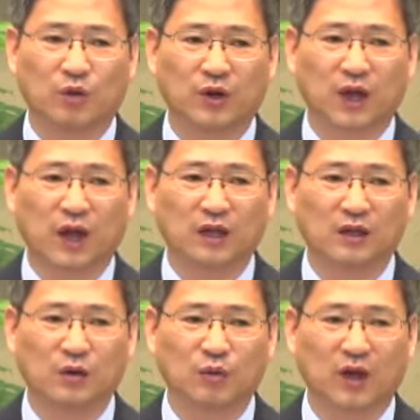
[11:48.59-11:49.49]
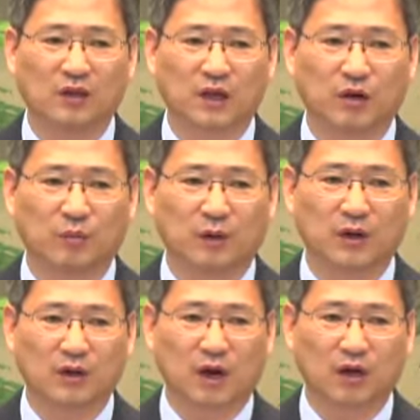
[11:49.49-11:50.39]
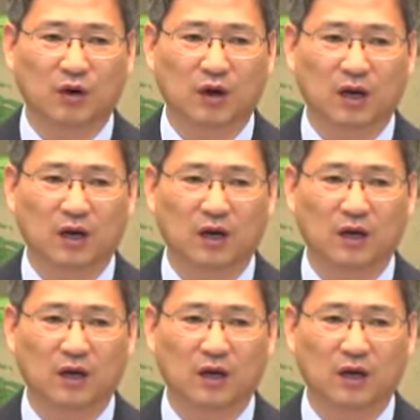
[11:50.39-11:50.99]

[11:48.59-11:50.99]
우리 애들은 왜 자꾸 그 길로 가나?